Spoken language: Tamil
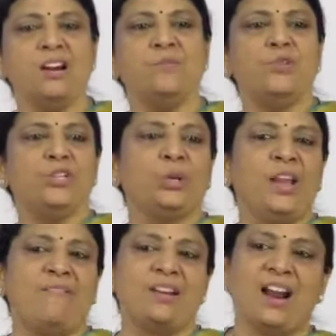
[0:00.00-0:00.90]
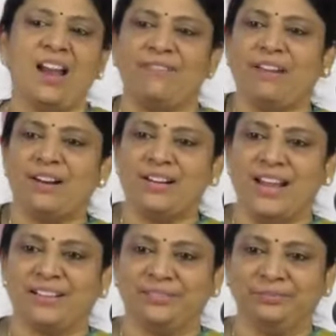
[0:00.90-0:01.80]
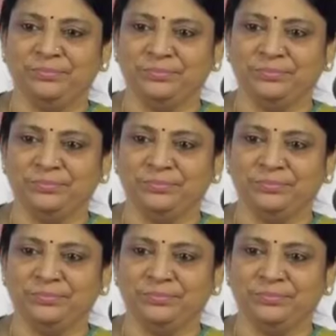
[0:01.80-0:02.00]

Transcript: ரெண்டு மூணுன்னு சொல்லி அவர் காலை அவரே வெட்டினார்